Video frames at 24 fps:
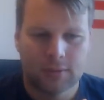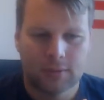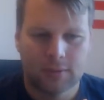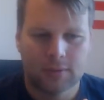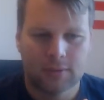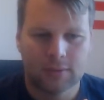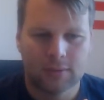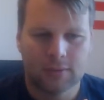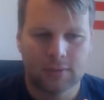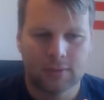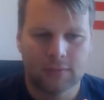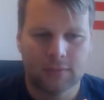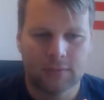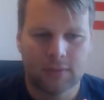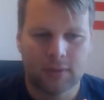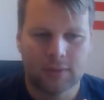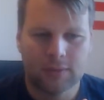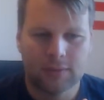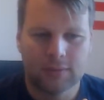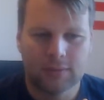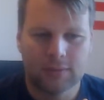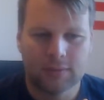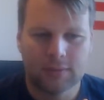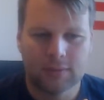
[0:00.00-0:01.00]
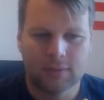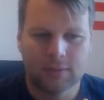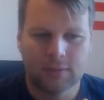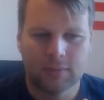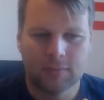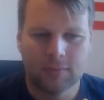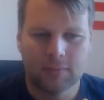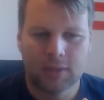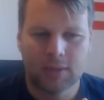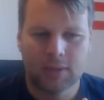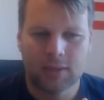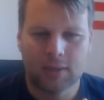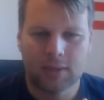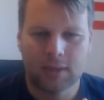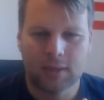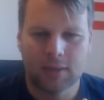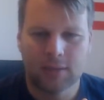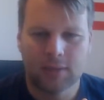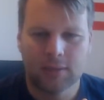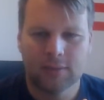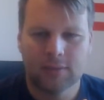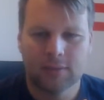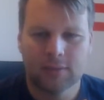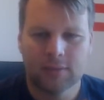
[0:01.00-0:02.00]
zwar ist es darum
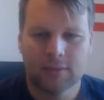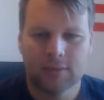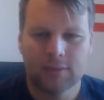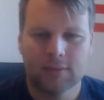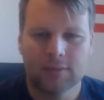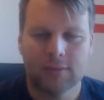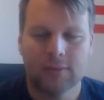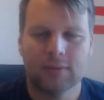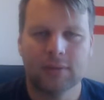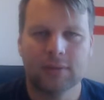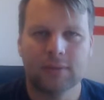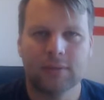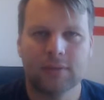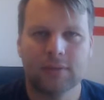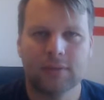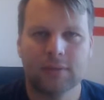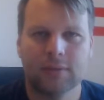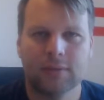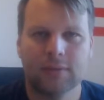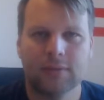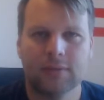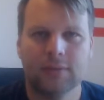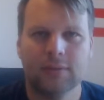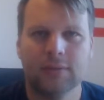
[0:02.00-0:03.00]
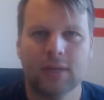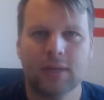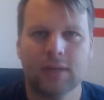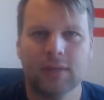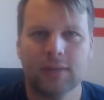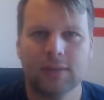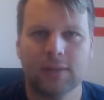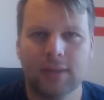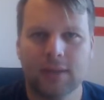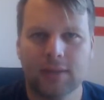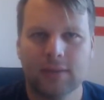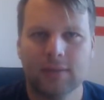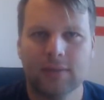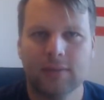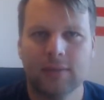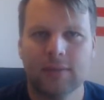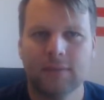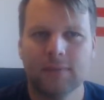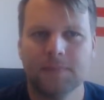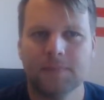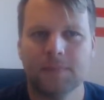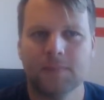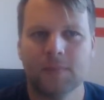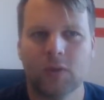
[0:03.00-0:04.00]
gegangen, äh, sie ist
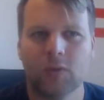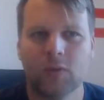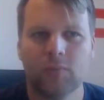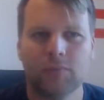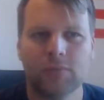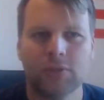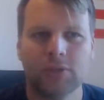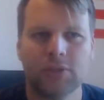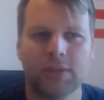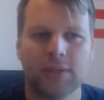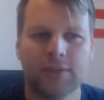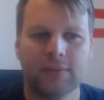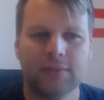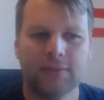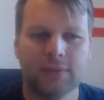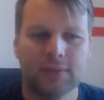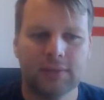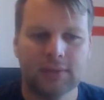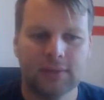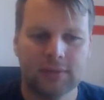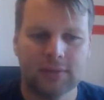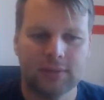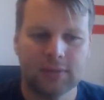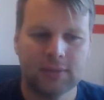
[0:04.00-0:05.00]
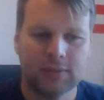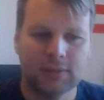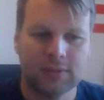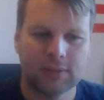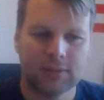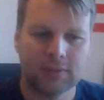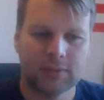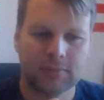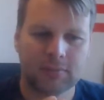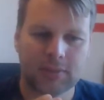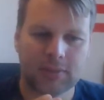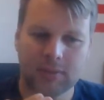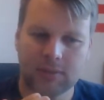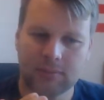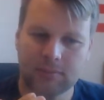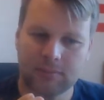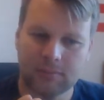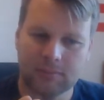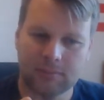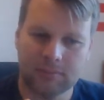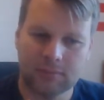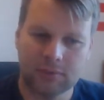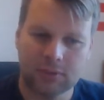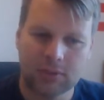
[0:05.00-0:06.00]
Architektin und beschäftigt sich mit dem,
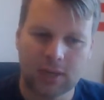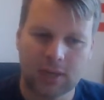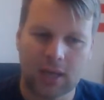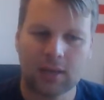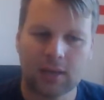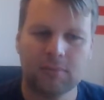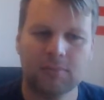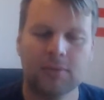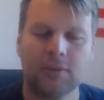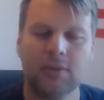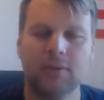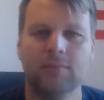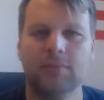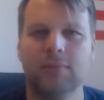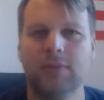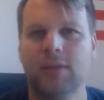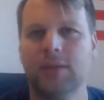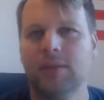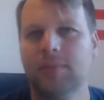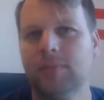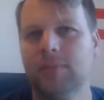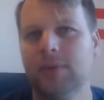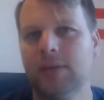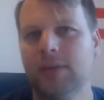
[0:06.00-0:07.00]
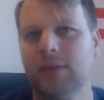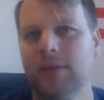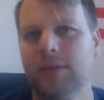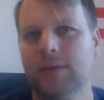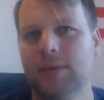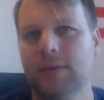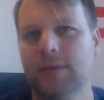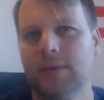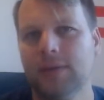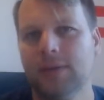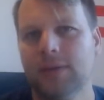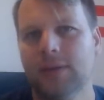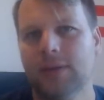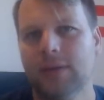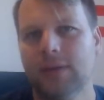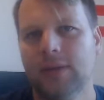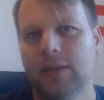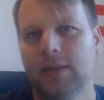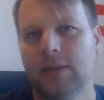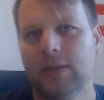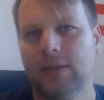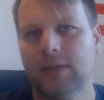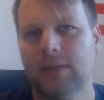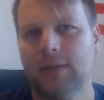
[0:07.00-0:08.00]
stark mit dem Thema,
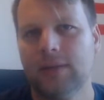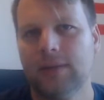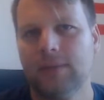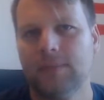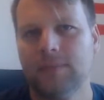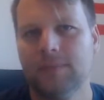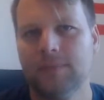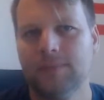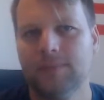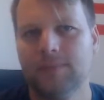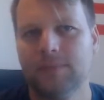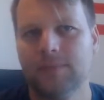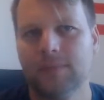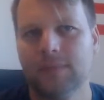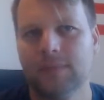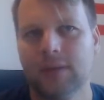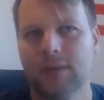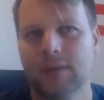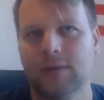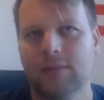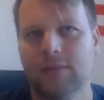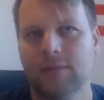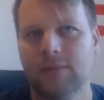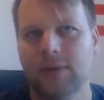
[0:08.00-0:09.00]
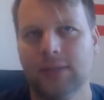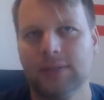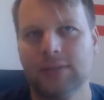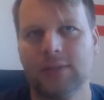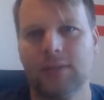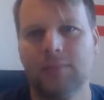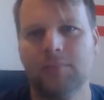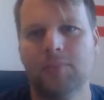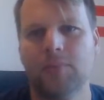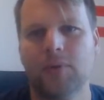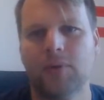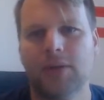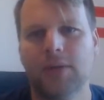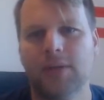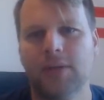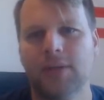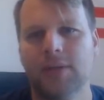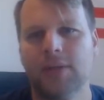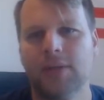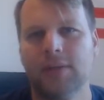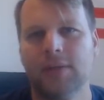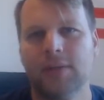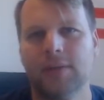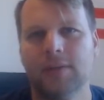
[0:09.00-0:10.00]
ähm, was
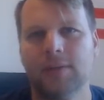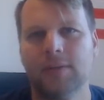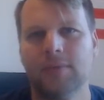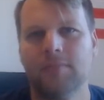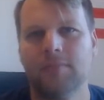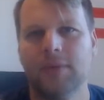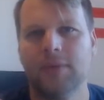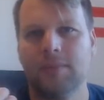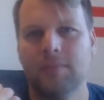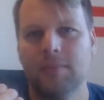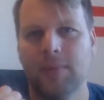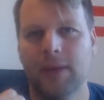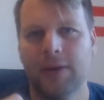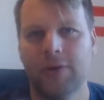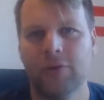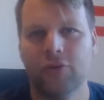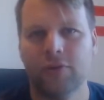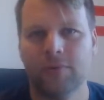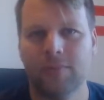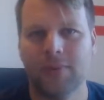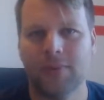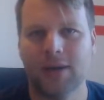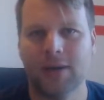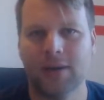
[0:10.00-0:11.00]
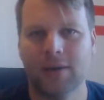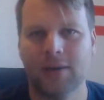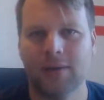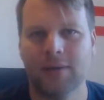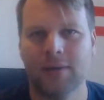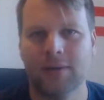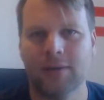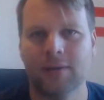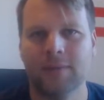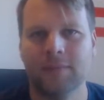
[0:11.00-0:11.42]
Gebäude mit Menschen machen. Ja?